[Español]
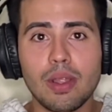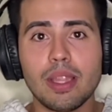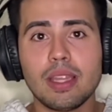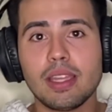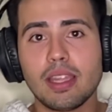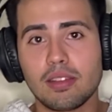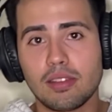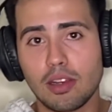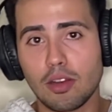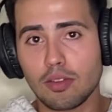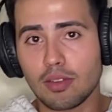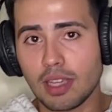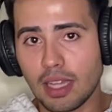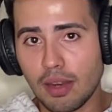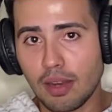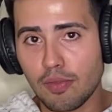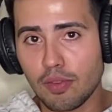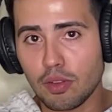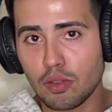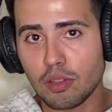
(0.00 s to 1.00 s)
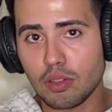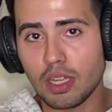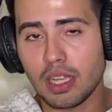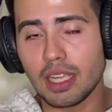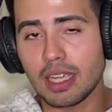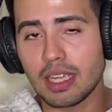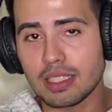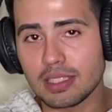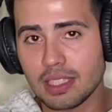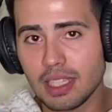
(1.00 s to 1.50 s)
de hacer los sacrificios que hay
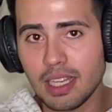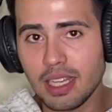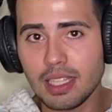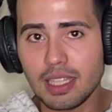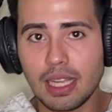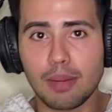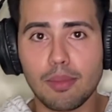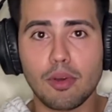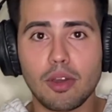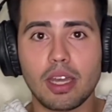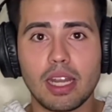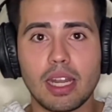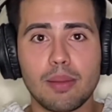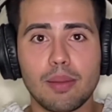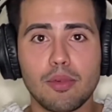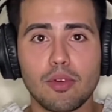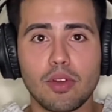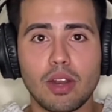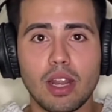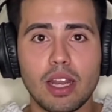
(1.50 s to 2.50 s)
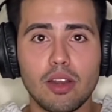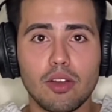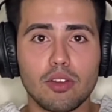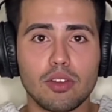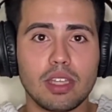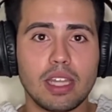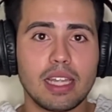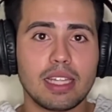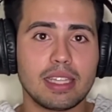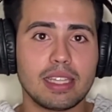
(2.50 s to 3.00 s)
que hacer, tenemos que
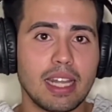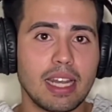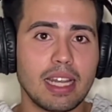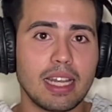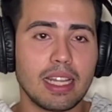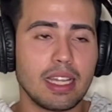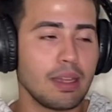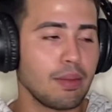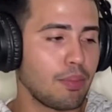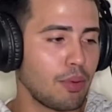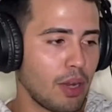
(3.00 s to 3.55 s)
enamorarnos de estar en,